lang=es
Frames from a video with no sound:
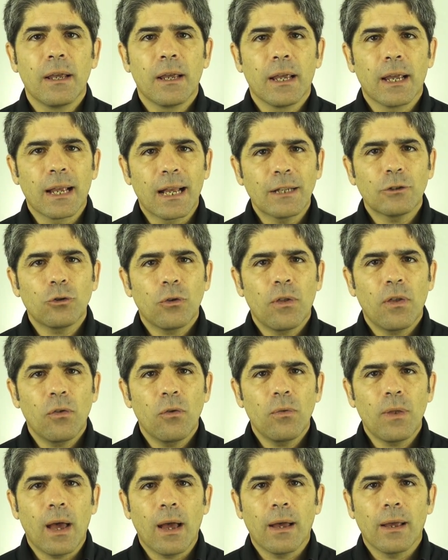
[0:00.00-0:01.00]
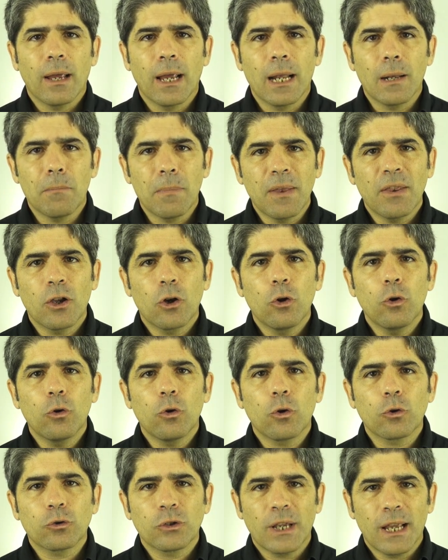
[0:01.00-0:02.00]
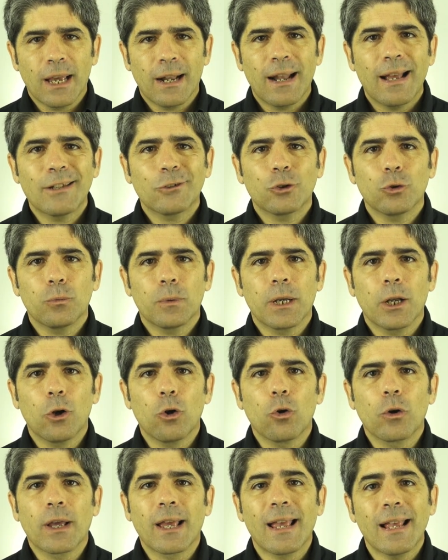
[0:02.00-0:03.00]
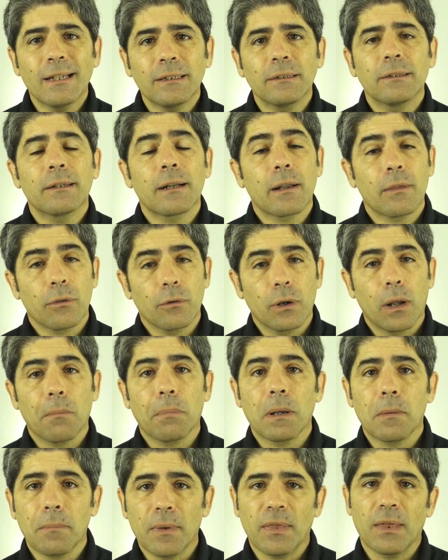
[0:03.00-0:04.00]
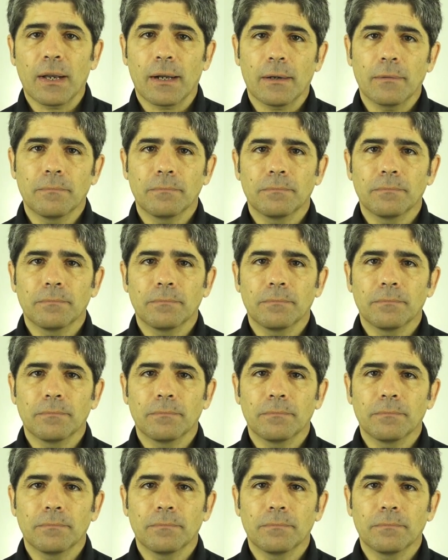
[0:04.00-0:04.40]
En caso de duda, el médico nos guiará sobre lo que es razonable pedir.